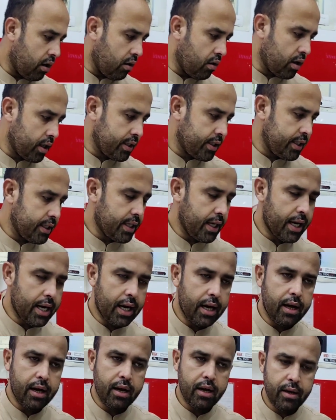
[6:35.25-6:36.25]
और इसी
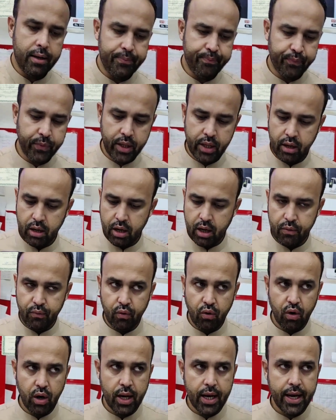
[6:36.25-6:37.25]
तरह
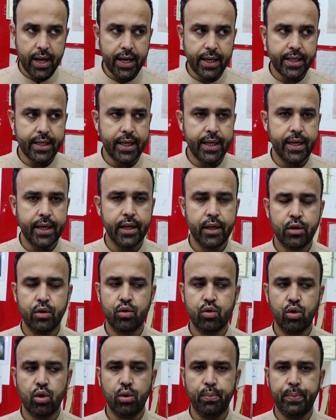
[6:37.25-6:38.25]
आईफोन 8 है
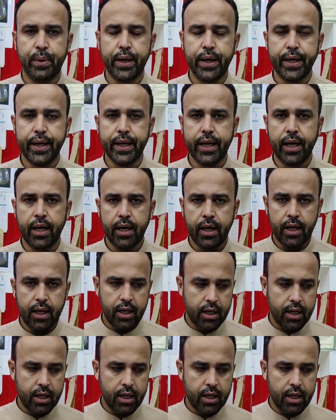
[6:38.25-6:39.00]
जो पड़ेगा